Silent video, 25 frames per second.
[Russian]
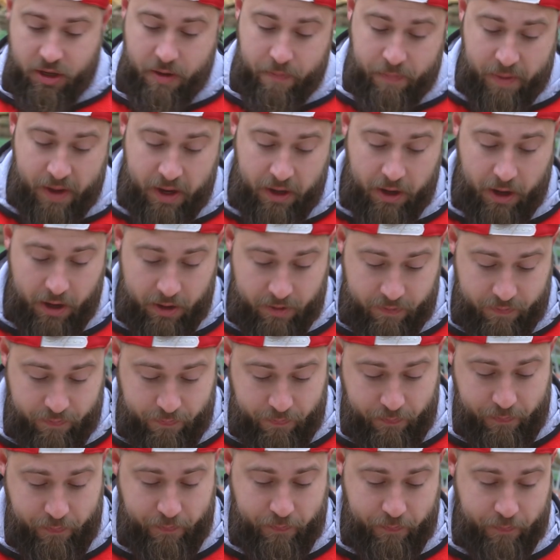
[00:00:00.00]
теперь э,
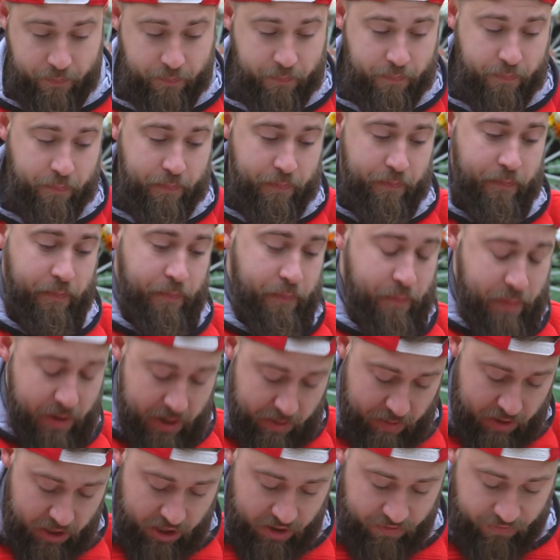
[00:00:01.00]

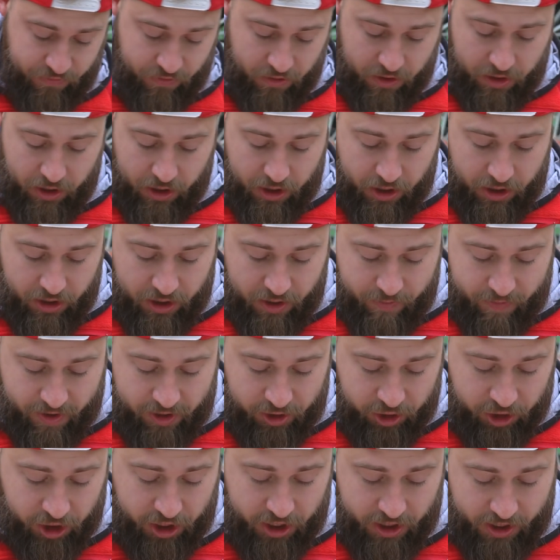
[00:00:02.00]
применив
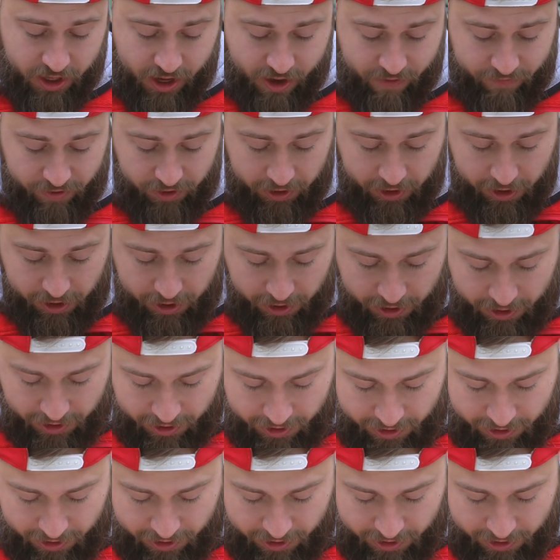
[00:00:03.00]
небольшие навыки